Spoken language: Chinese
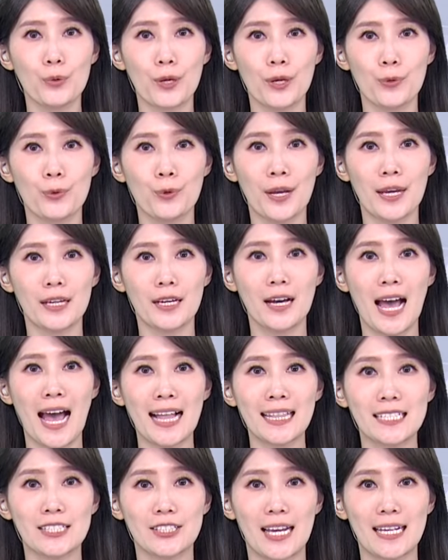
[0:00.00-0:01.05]
乐队跟
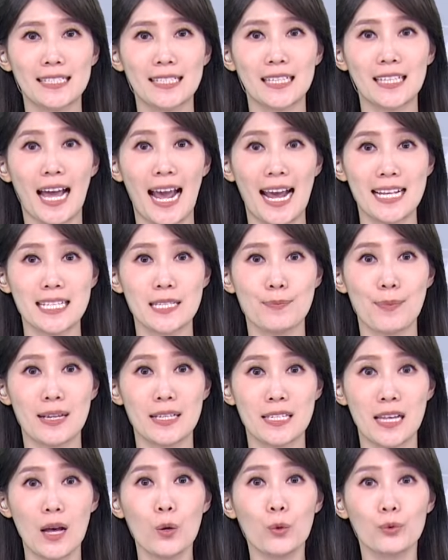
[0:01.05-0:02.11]
阿里山乡的孩子们
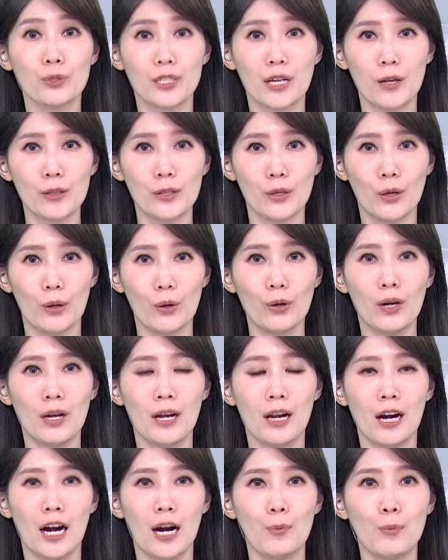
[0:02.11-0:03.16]
相互交流。
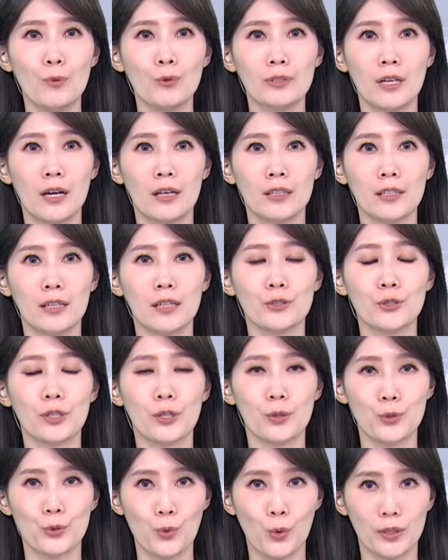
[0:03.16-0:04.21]
而募得的这
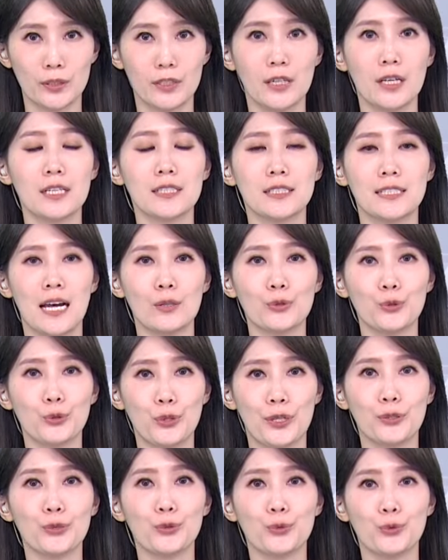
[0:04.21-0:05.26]
个所得，将
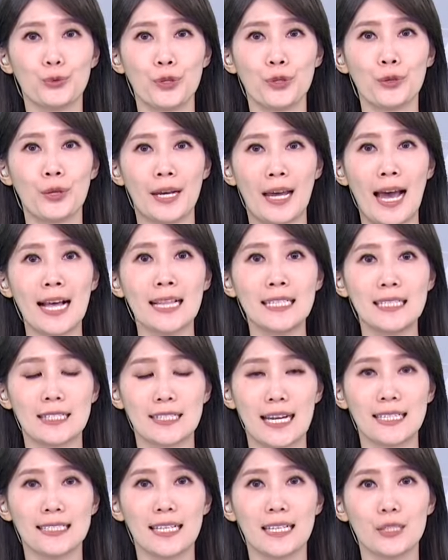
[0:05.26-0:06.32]
全数捐给阿里
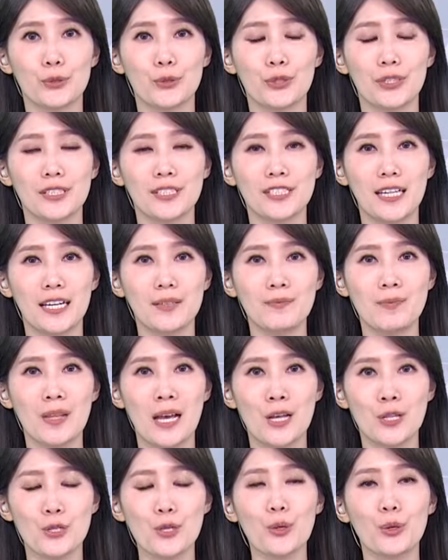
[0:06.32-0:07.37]
山乡的学生，
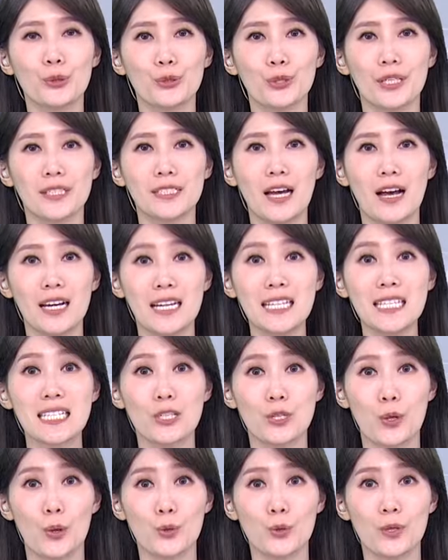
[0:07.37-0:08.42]
就有学校因
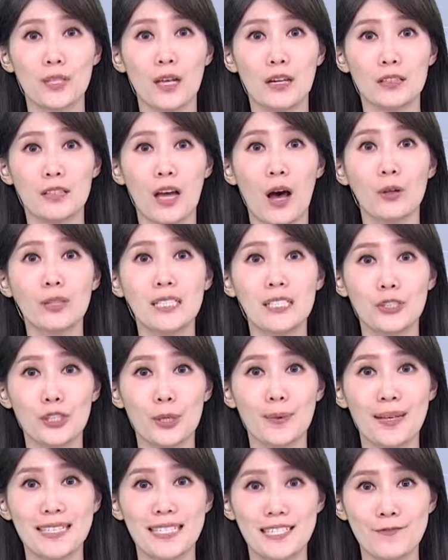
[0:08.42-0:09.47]
此筹措到陶笛
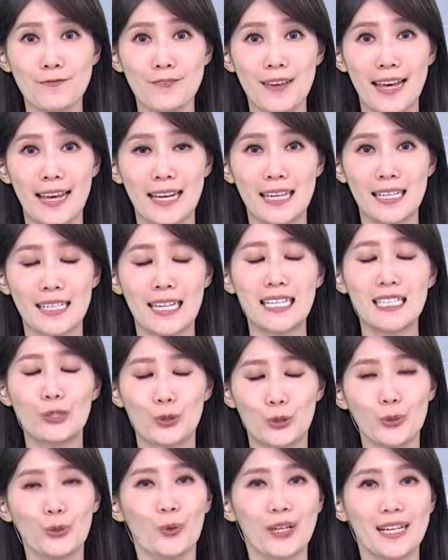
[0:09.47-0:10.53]
设备经费，可以
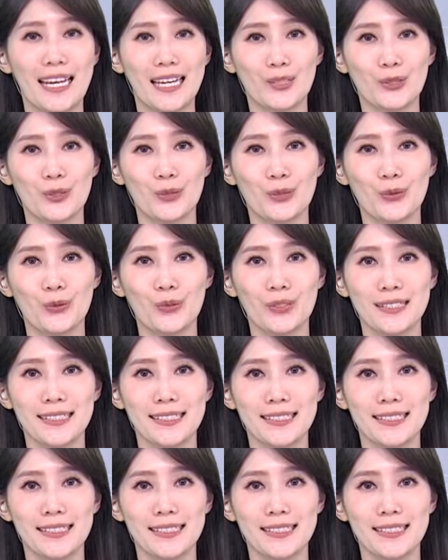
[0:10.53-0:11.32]
出国演出。